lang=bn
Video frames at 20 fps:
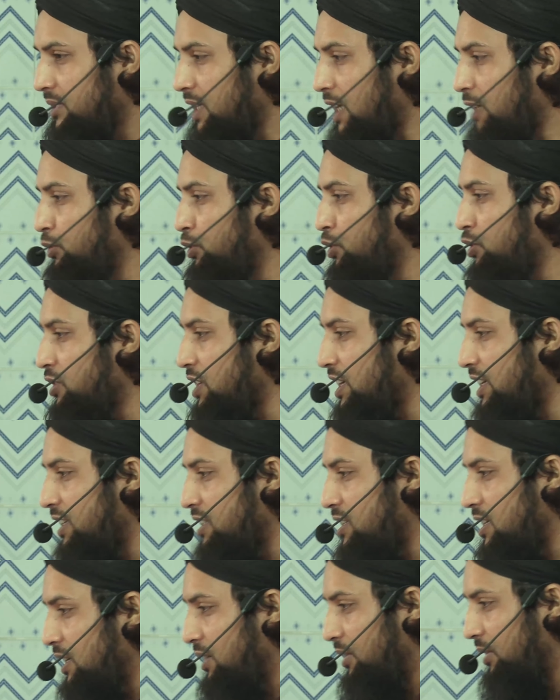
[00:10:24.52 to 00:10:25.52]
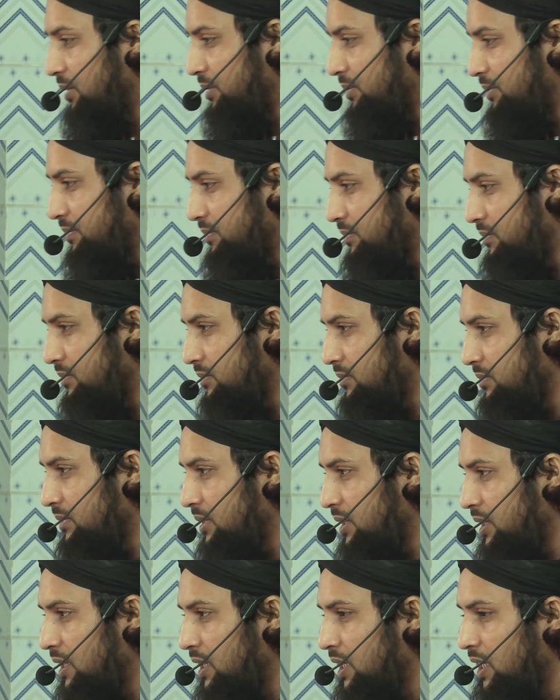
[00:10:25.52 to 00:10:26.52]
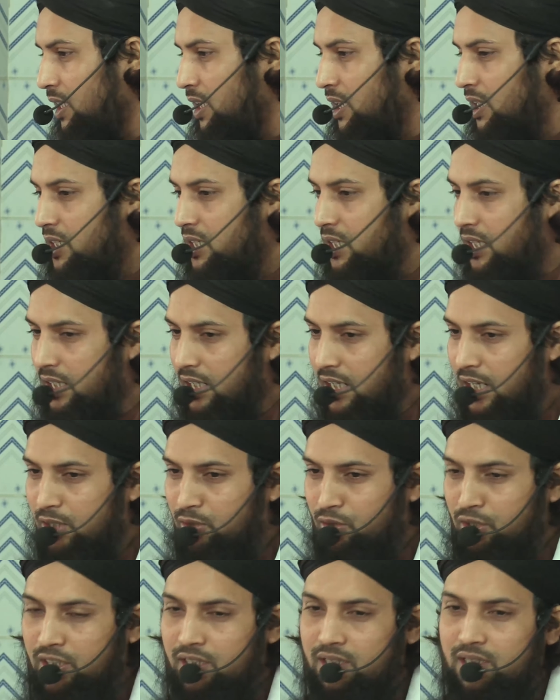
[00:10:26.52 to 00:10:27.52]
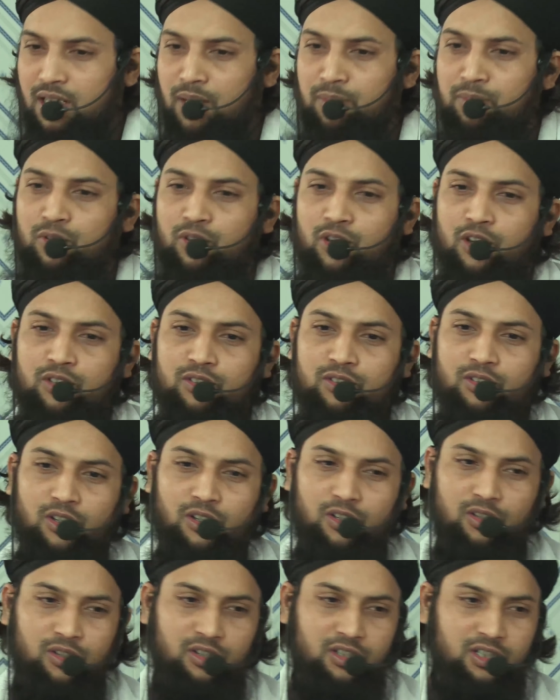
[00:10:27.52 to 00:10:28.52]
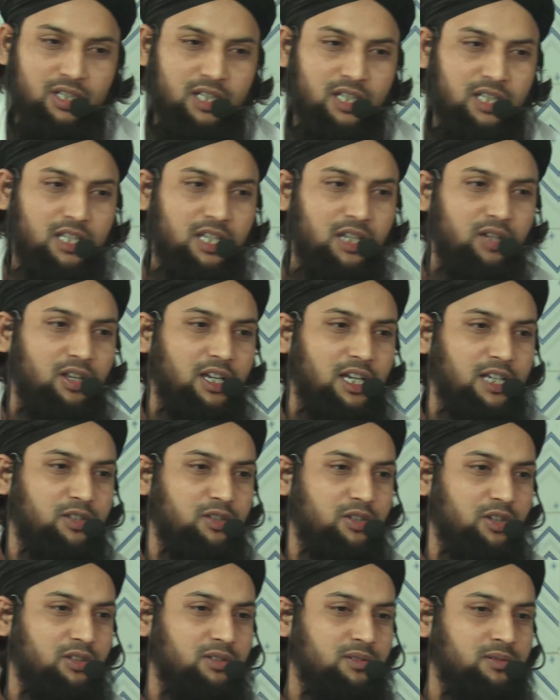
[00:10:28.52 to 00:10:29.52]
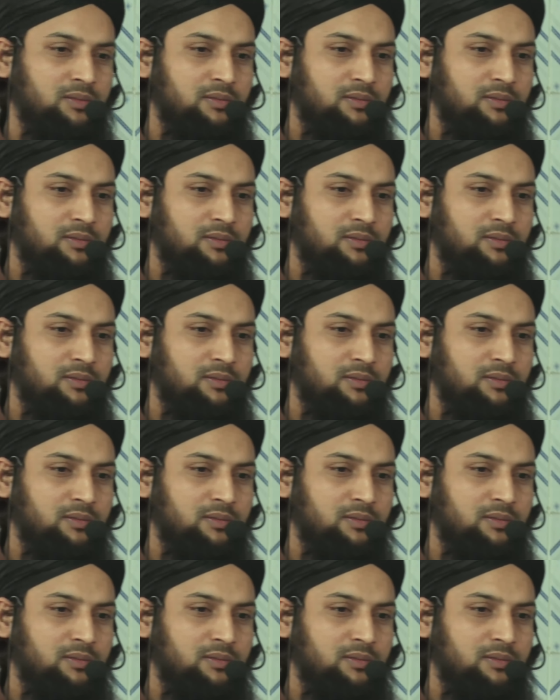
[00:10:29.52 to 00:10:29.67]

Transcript: তার দোষটা কি ছিল সে কেন ইসলাম গ্রহণ করলো সে ছিল একজন